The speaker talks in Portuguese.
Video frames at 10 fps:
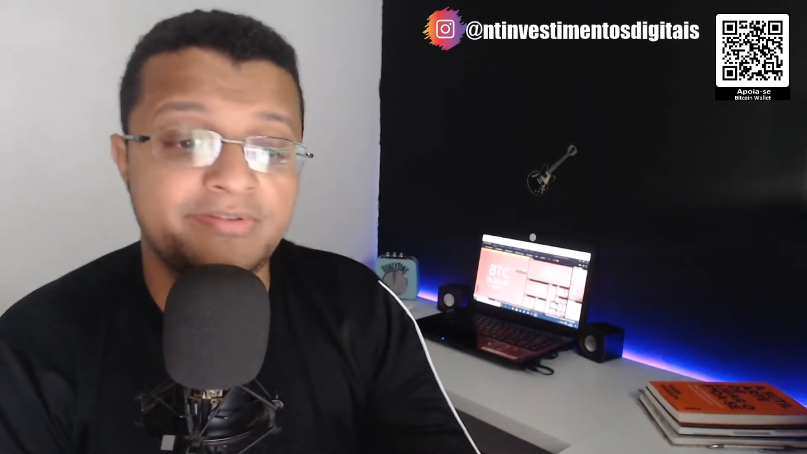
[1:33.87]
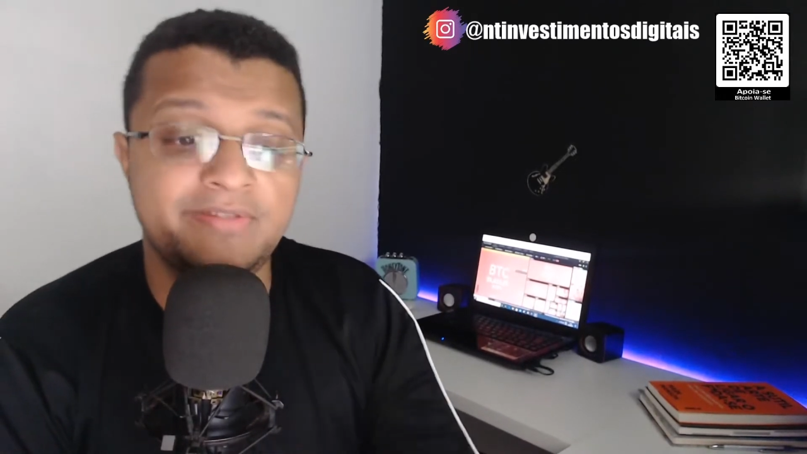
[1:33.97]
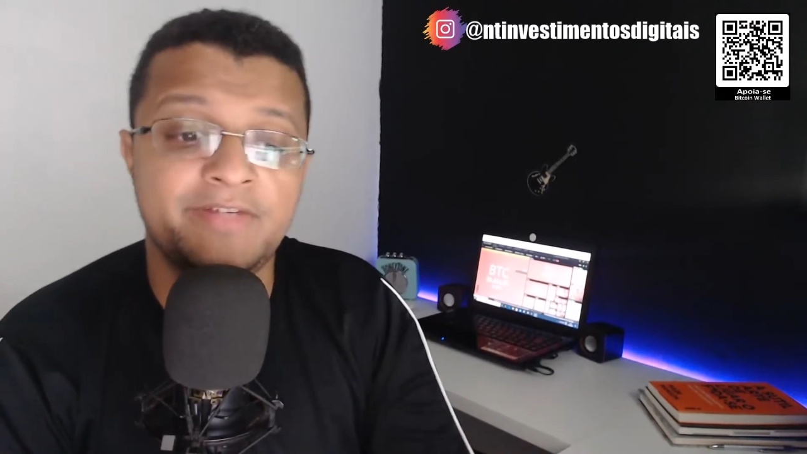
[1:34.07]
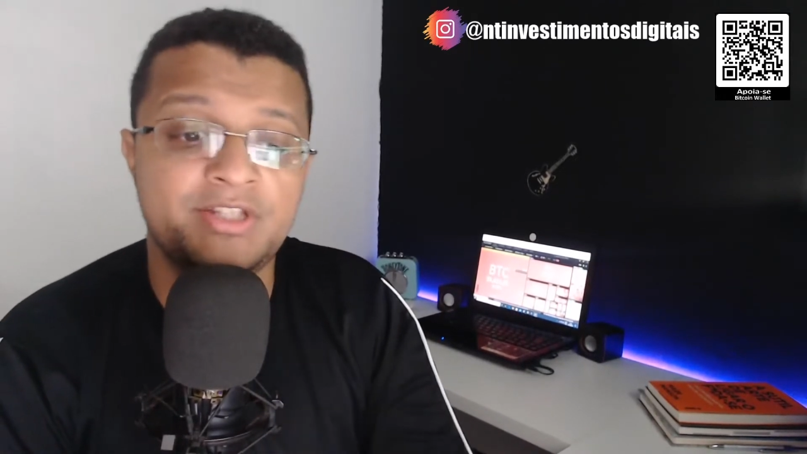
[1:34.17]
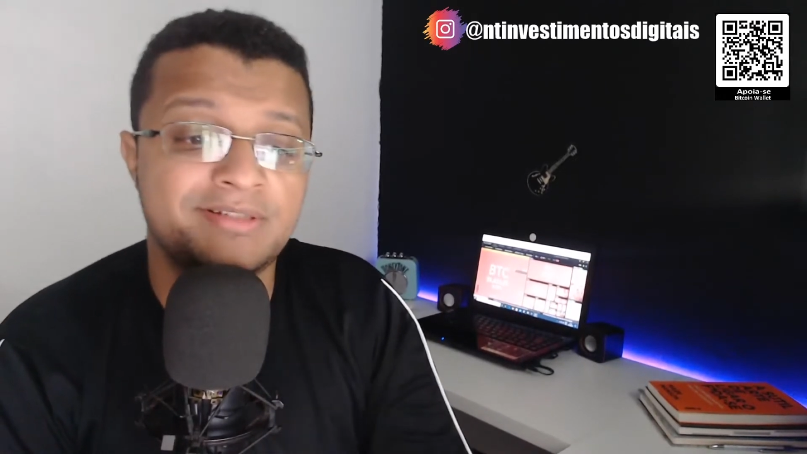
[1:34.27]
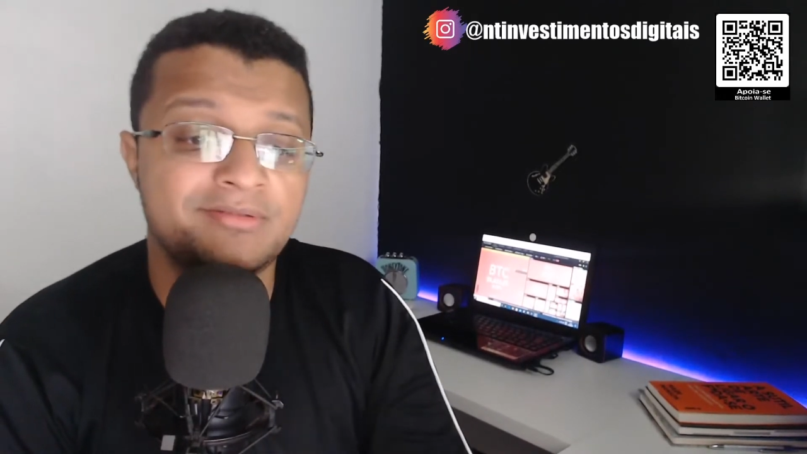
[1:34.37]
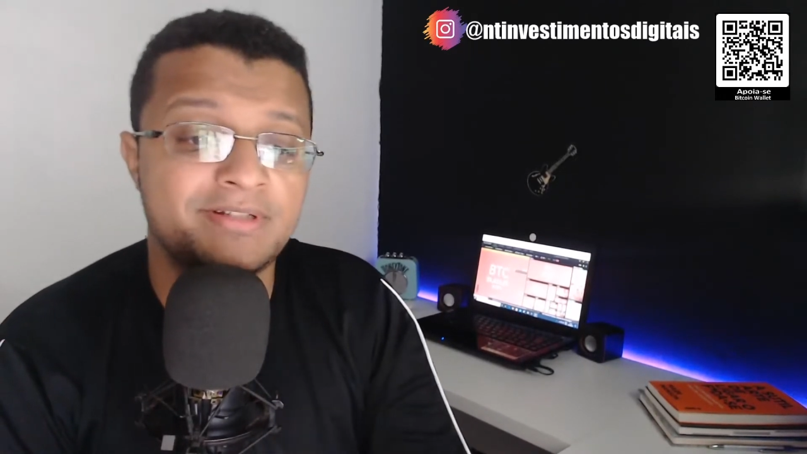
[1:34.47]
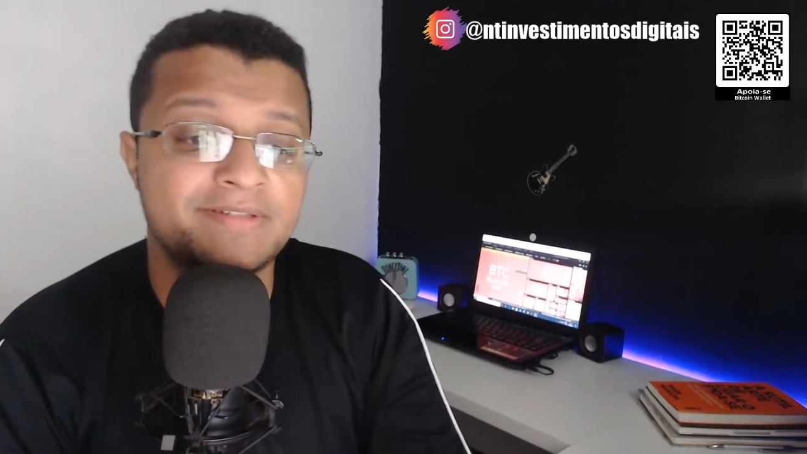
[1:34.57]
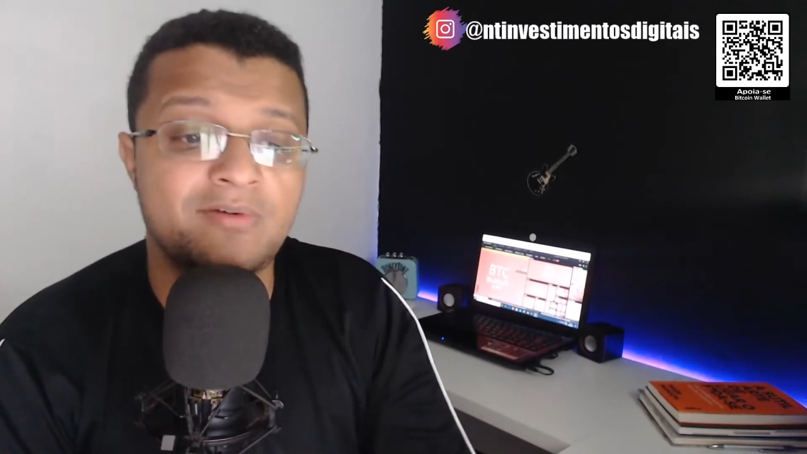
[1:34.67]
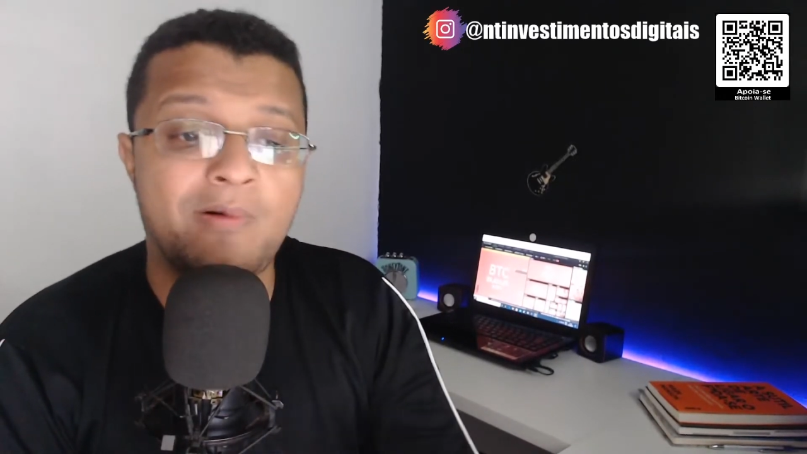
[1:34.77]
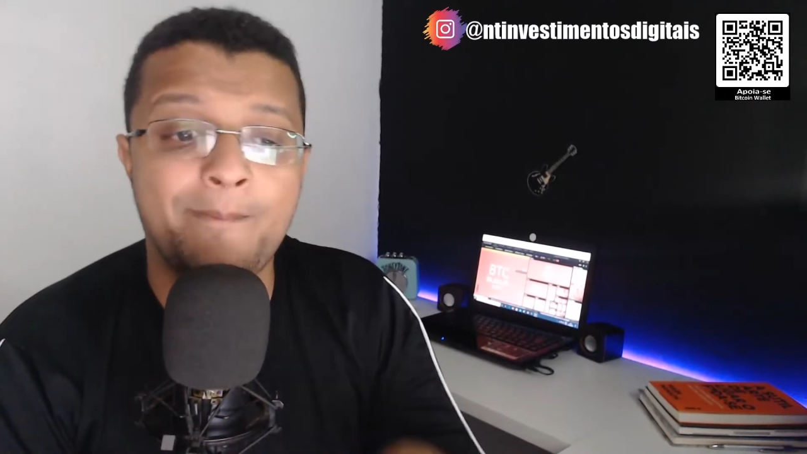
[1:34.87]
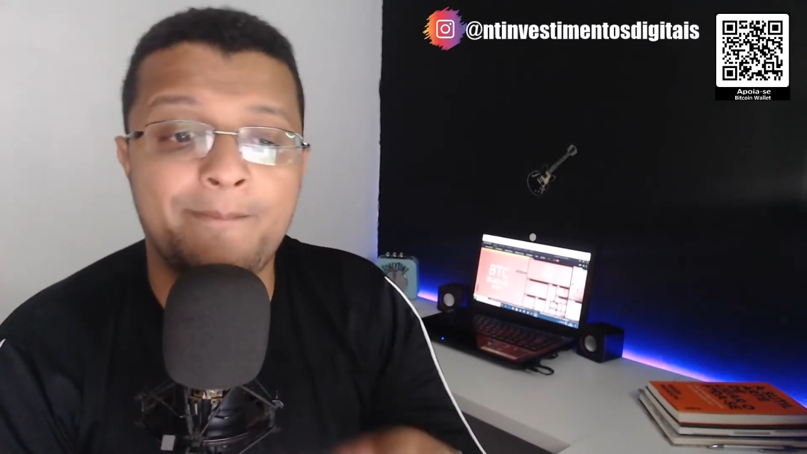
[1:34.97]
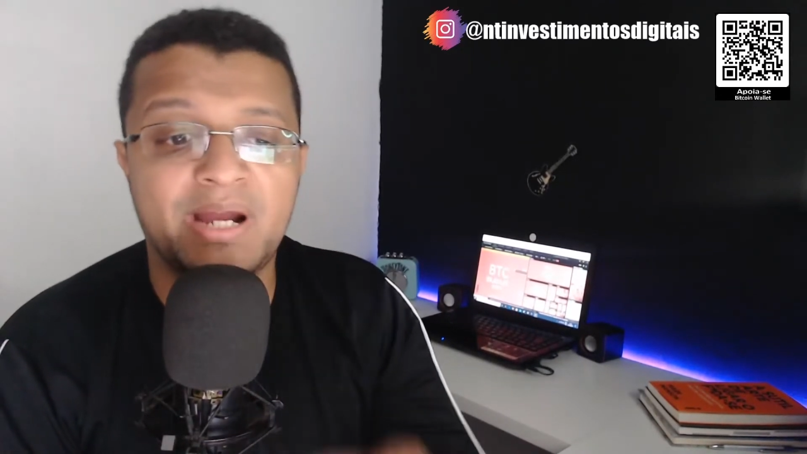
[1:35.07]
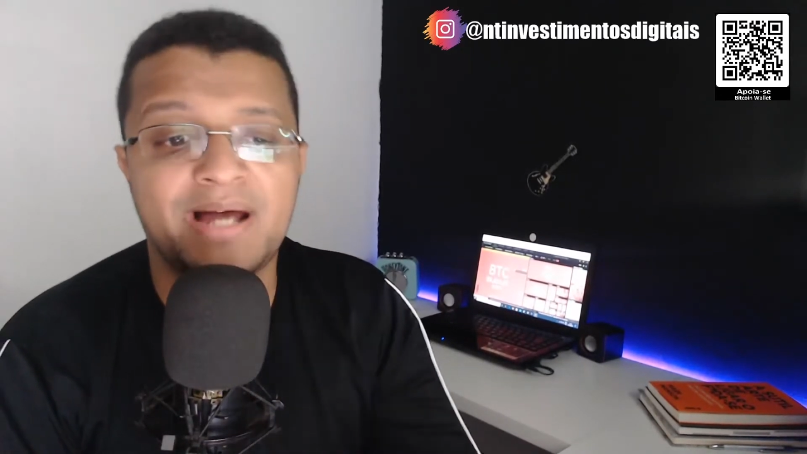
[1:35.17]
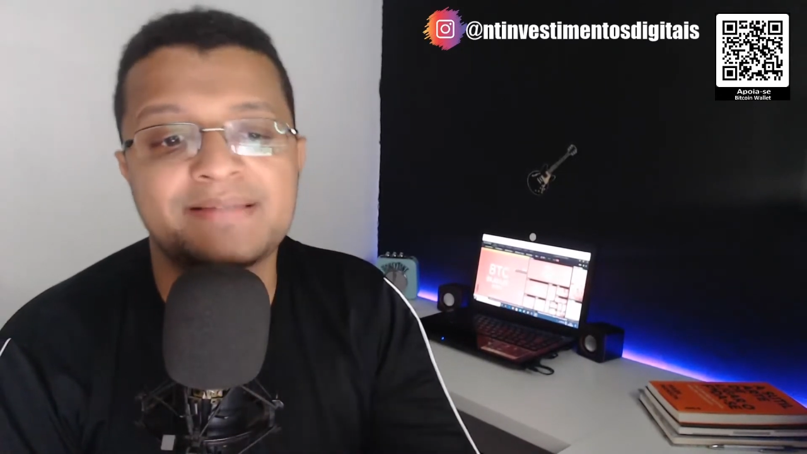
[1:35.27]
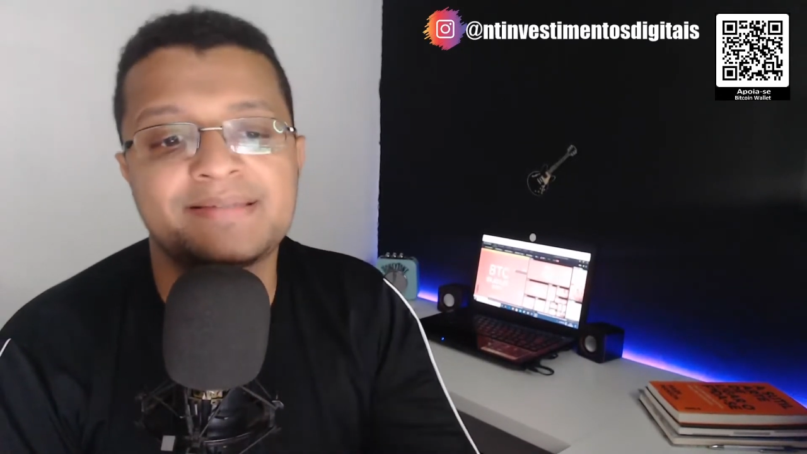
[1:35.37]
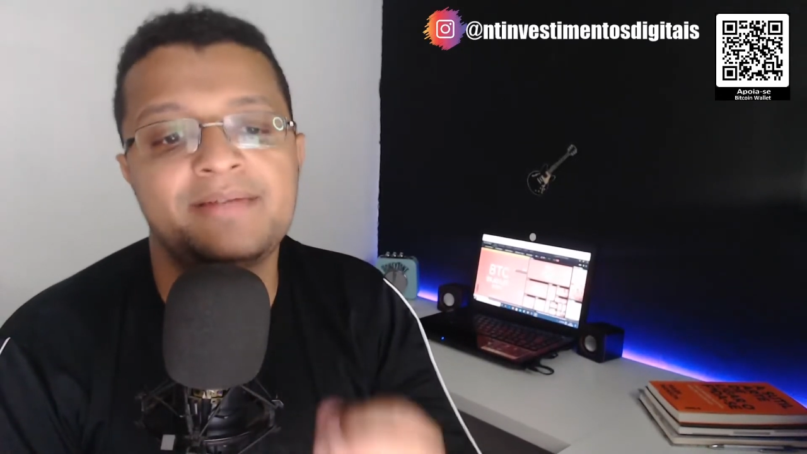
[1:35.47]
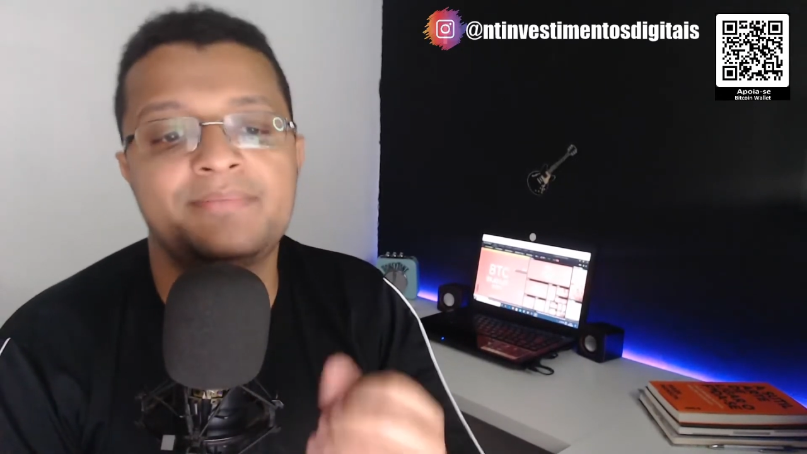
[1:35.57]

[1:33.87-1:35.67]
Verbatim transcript: investidores comprassem